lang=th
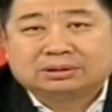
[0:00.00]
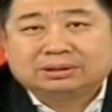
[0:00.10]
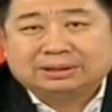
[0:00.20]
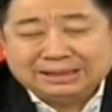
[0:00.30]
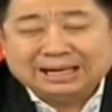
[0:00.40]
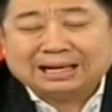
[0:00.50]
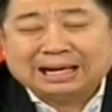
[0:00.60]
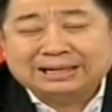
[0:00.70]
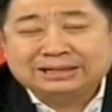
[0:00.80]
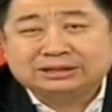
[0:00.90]
เนี่ยอั
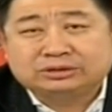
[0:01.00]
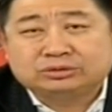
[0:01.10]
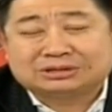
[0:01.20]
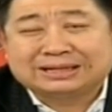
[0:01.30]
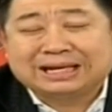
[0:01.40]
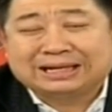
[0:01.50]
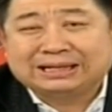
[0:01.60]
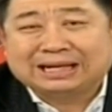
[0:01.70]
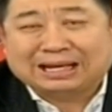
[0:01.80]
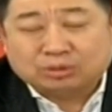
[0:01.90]
นนี้คือจุดสังเกต
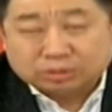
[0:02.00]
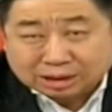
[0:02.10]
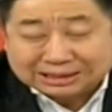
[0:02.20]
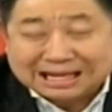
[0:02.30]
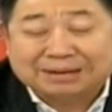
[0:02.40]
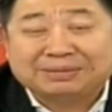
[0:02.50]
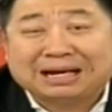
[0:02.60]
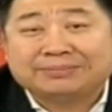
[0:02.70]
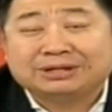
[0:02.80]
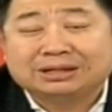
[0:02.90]
ที่หลายคนก็ตั้งคำถา
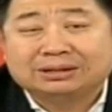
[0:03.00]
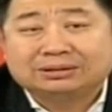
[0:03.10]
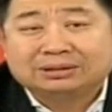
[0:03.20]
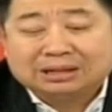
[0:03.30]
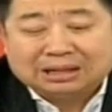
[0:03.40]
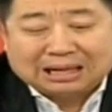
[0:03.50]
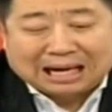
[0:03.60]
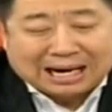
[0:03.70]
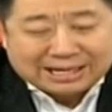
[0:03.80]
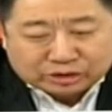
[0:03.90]
มเยอะ
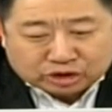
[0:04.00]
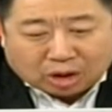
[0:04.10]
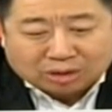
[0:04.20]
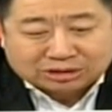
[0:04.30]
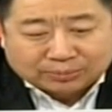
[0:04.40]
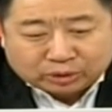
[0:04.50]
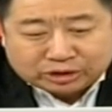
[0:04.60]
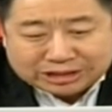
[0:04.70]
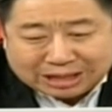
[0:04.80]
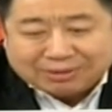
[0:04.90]
อันที่สองสมมติ
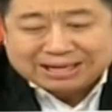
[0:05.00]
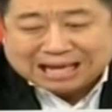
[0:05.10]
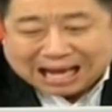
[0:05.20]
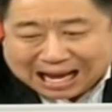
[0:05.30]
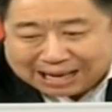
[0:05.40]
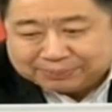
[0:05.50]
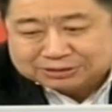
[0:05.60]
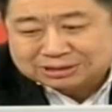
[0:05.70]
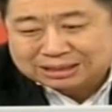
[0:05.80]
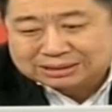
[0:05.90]
เชื่อว่าอีก
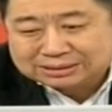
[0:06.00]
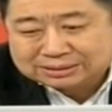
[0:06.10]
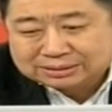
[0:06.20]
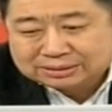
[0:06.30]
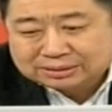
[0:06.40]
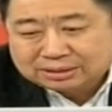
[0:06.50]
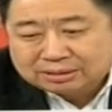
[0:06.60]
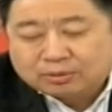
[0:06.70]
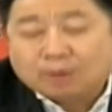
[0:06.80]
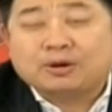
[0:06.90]

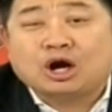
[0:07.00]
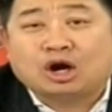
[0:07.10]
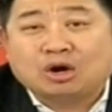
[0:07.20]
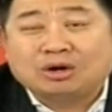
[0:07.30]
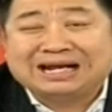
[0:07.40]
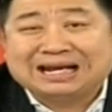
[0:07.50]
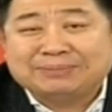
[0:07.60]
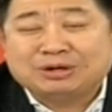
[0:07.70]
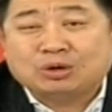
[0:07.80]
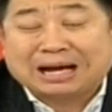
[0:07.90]
5%พบข้อร้องเรียนและ
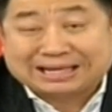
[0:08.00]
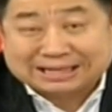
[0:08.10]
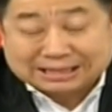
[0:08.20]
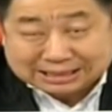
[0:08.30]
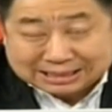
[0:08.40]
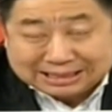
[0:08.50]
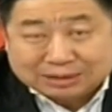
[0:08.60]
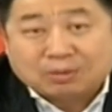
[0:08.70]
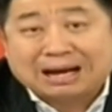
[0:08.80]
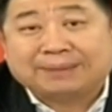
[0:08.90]
มีโอกาสจะเกิดคดี
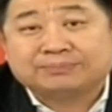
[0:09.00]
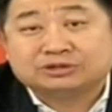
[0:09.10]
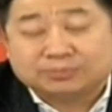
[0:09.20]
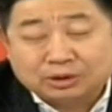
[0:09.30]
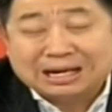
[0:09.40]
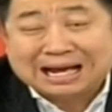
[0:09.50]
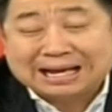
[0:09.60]
ความ สมมตินะฮะ